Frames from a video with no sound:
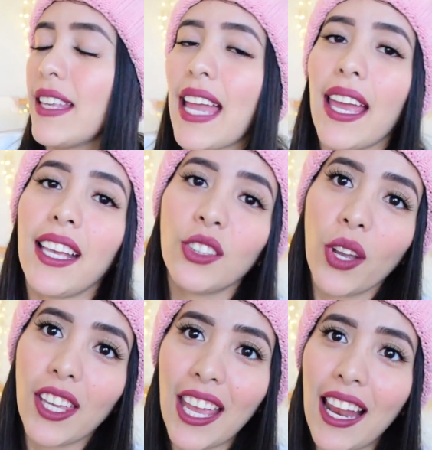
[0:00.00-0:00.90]
Ya, esto
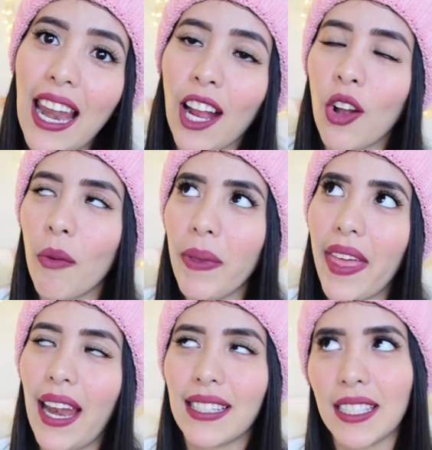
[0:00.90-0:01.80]
de aquí es la
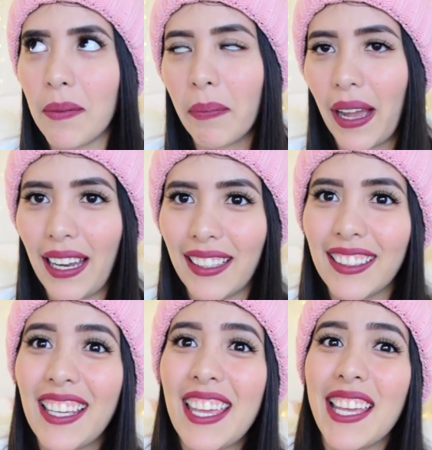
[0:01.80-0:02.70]
copia de la Zip Palette.